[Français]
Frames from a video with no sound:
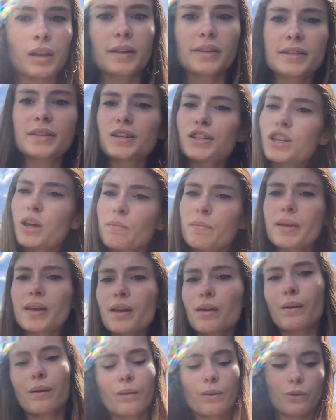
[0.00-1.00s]
si jamais
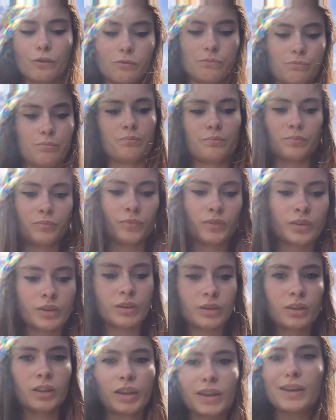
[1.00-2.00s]
euh,
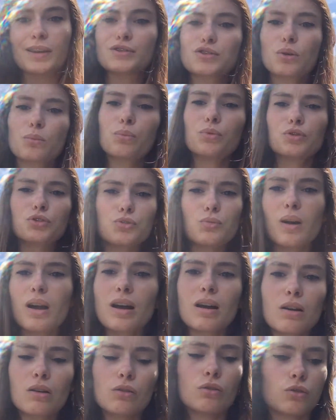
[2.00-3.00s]
ils ont
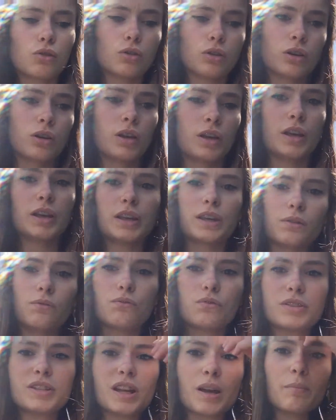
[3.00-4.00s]
besoin euh, et qu'ils
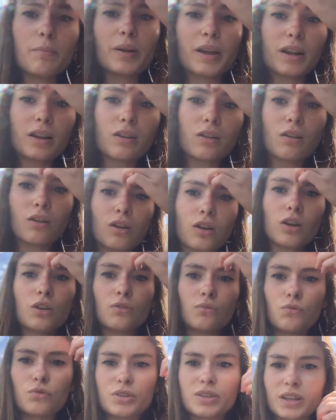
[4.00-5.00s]
vous appellent,
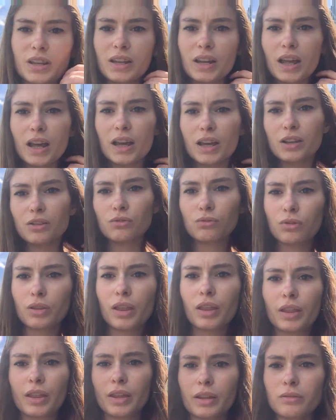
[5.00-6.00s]
vous serez là et tout.
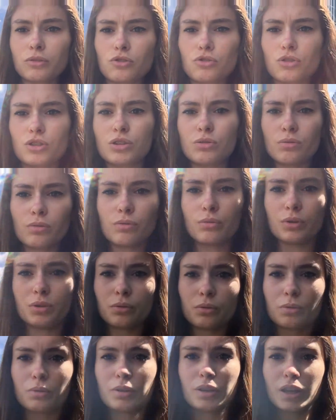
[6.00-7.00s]
Hein, hein. Je lui ai dit, oui, oui,
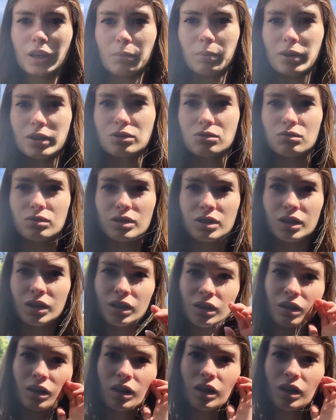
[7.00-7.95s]
oui, il n'y a pas de souci.